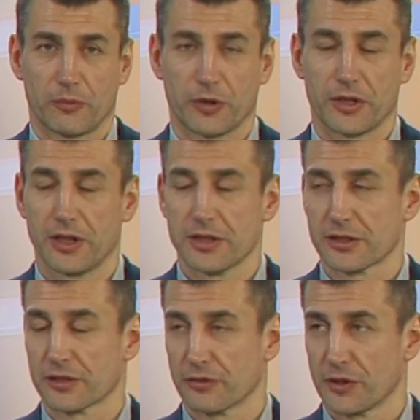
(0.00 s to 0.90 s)

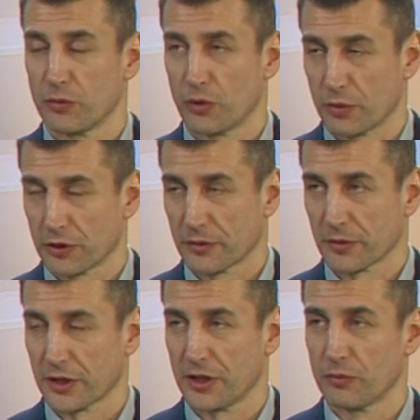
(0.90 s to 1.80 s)
Поделиться своим опытом,
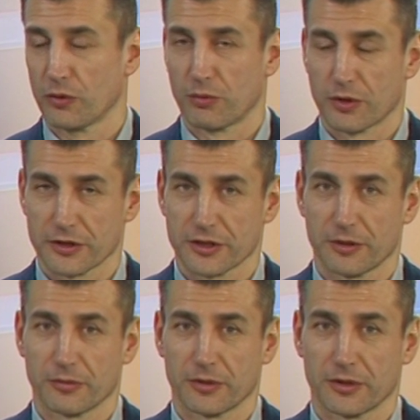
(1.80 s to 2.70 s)
каким
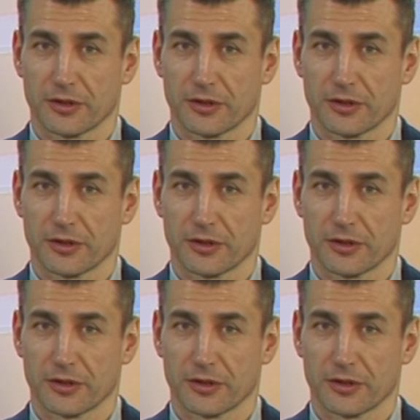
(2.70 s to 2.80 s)
образом э,